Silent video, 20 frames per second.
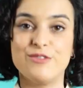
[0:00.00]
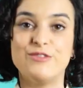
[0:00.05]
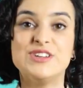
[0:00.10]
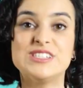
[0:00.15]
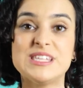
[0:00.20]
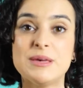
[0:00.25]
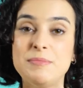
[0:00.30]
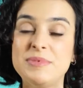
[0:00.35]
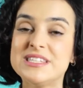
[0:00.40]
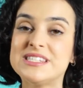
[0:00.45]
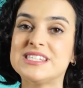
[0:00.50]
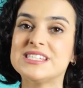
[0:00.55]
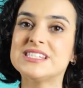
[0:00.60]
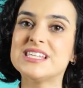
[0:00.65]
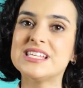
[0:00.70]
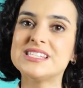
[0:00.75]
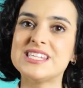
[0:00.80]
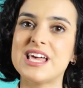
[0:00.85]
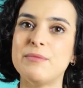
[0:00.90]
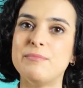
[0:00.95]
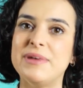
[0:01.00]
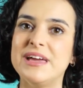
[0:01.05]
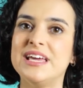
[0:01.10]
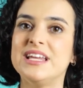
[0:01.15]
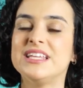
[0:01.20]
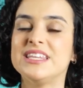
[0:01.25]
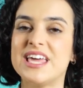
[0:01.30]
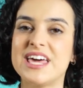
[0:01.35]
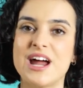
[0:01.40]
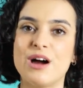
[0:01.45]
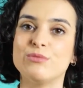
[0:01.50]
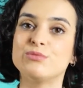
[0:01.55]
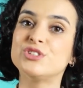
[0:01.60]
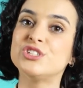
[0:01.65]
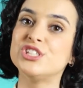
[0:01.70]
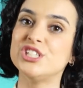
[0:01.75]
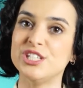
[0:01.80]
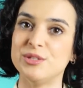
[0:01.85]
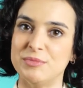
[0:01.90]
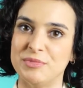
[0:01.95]
Você precisa saber liderar um
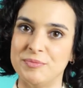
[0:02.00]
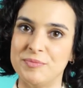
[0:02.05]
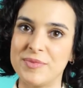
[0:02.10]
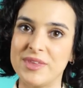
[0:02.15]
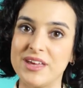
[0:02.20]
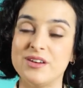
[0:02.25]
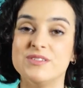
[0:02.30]
time,